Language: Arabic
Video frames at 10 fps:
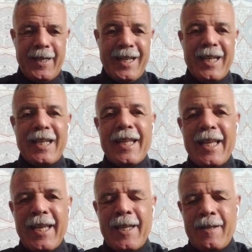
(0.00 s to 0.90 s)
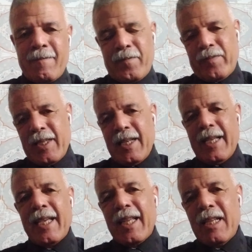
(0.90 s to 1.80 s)
اللي الان
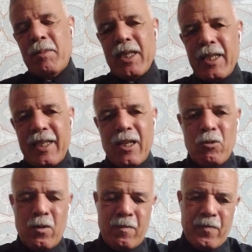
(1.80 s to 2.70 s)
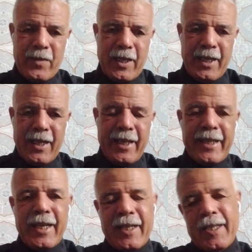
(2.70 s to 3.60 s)
اغلبيه ديالهم
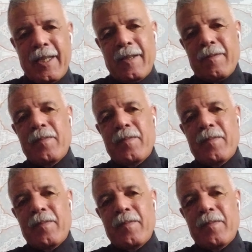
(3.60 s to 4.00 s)
يعني